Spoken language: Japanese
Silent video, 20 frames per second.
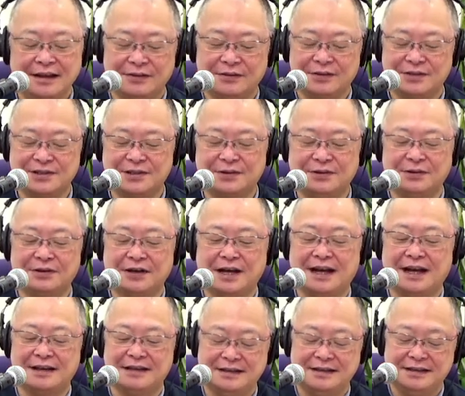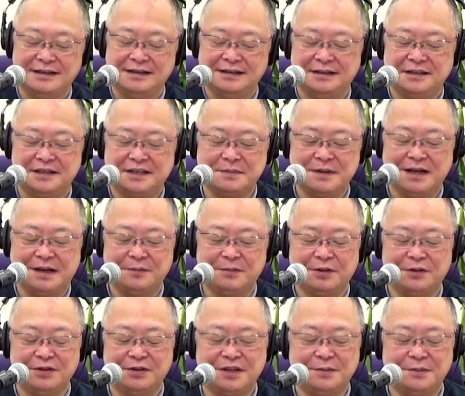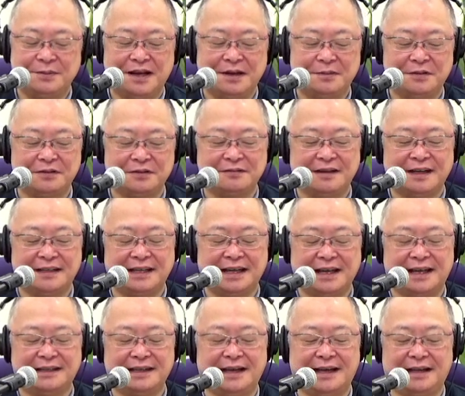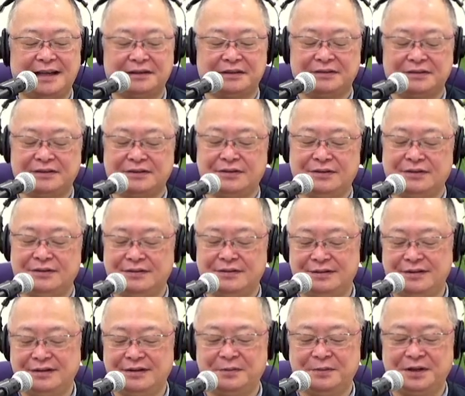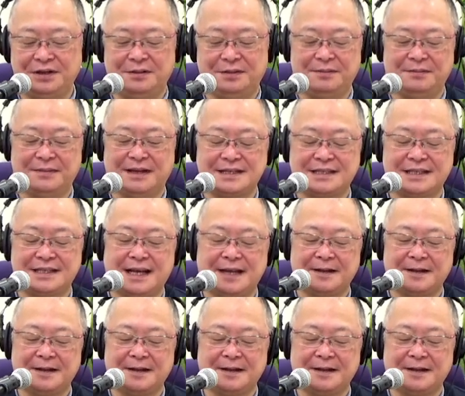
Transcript: こっちの方が1枚も2枚も上手やなと思いました。